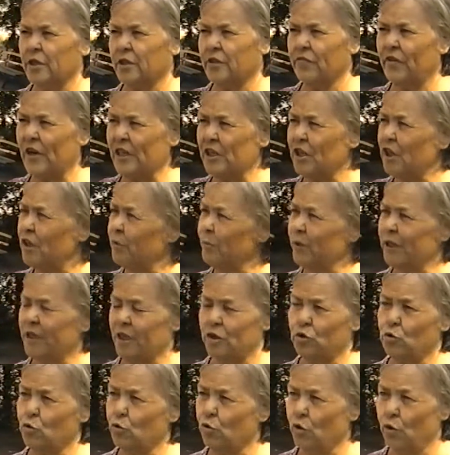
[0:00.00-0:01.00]
звонили мы
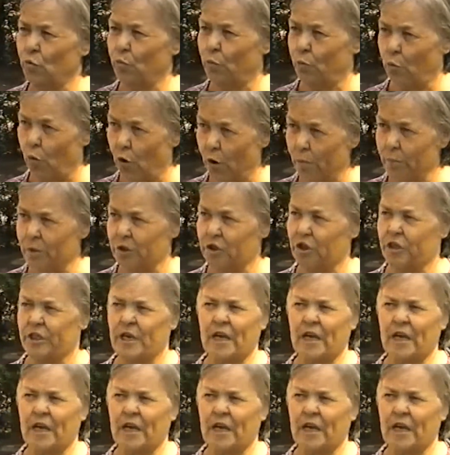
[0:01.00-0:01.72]
на скорую помощь,